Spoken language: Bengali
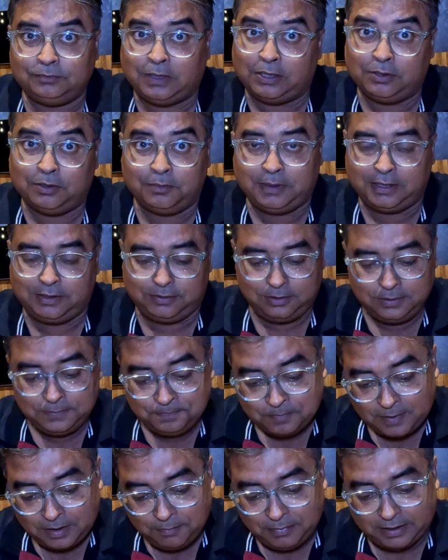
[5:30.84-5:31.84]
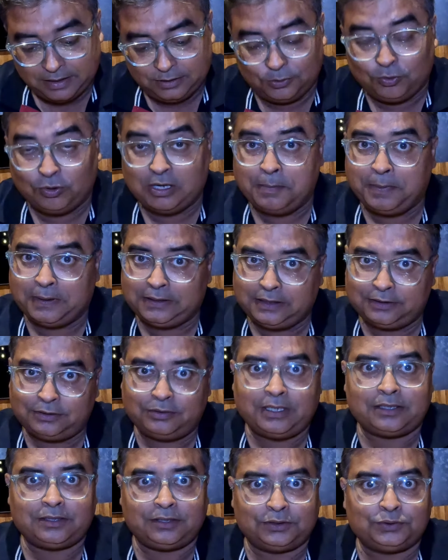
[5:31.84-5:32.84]
ভালো ভালো মানে ধনে পাতার
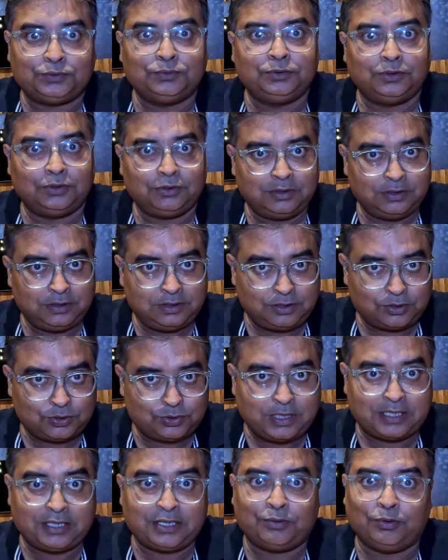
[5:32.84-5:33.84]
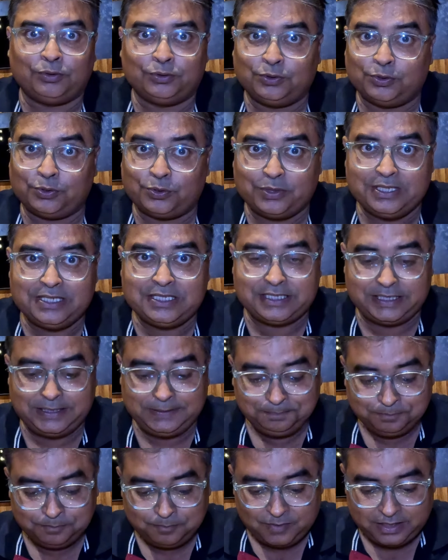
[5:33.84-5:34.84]
তো একটা সুন্দর নিজস্ব একটা গন্ধ রয়েছে
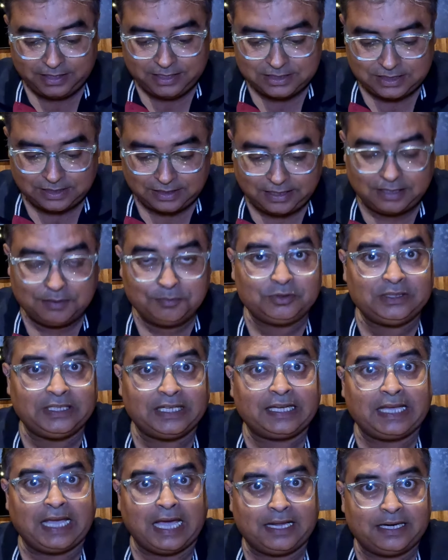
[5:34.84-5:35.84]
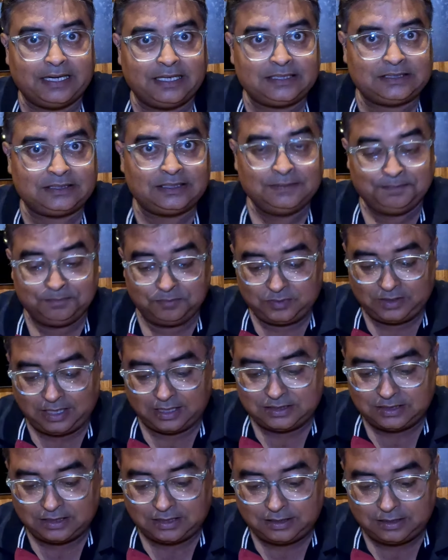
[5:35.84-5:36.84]
এছাড়া এর মধ্যে ক্যারেটস
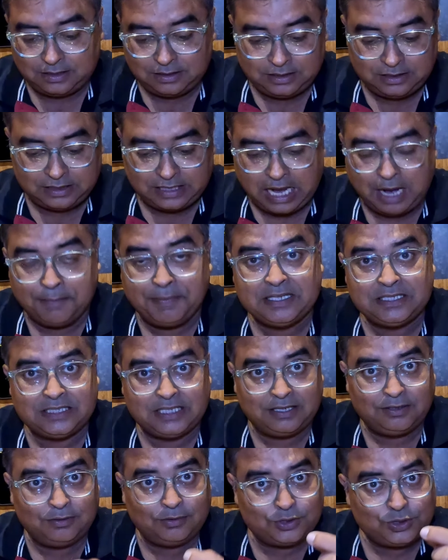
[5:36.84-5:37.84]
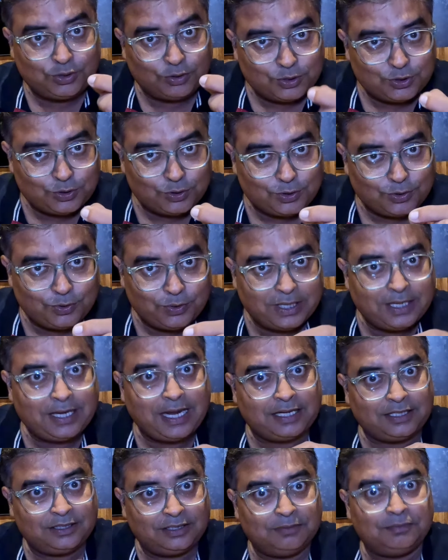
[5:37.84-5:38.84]
তাছাড়া এই ক্যাবেজ এইগুলো ছোট ছোট করে
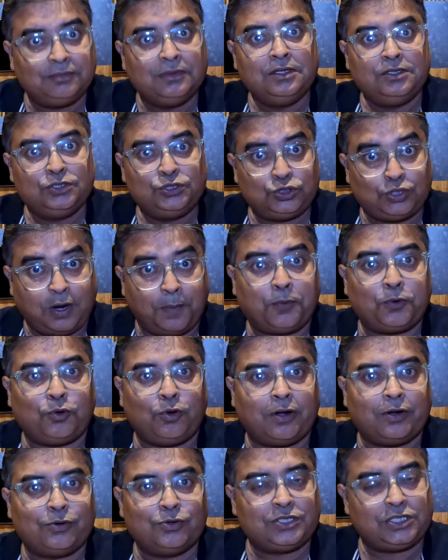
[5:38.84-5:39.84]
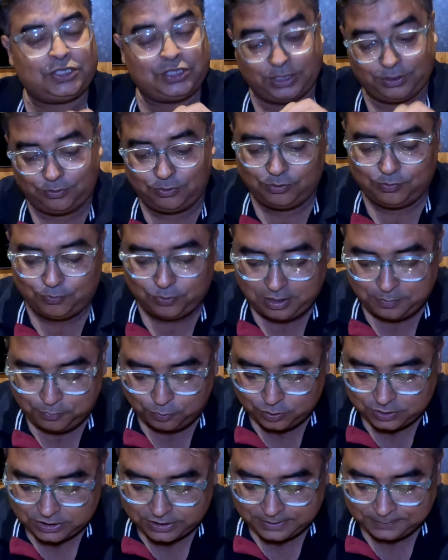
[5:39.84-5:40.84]
একদম চপ করা রয়েছে সেগুলো মুখে
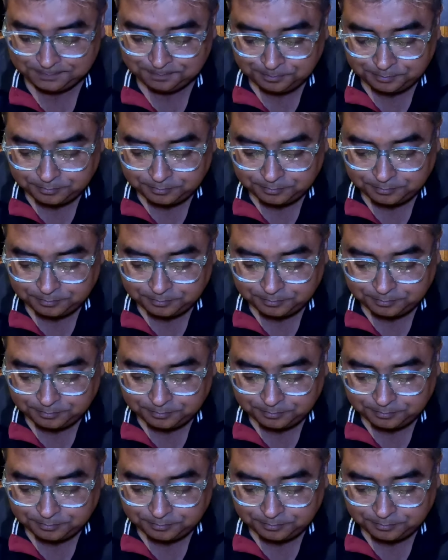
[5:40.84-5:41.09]
পড়ছে